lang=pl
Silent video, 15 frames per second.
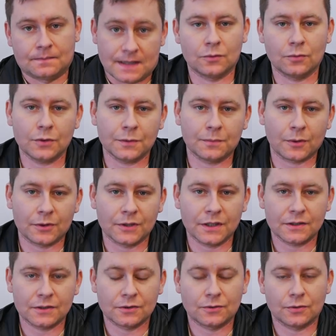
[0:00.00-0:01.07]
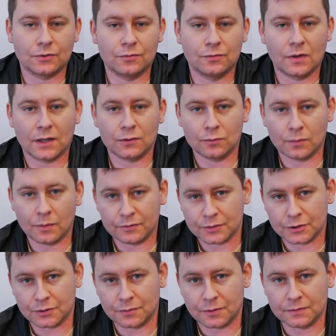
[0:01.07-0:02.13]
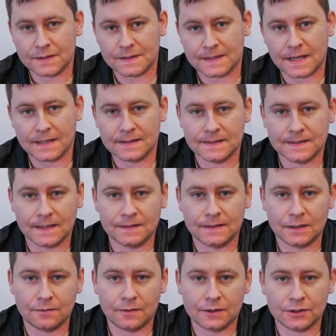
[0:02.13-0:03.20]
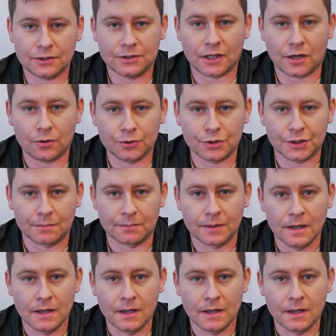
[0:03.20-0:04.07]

Drugi projekt to dwukadłubowy szybowiec SZD28.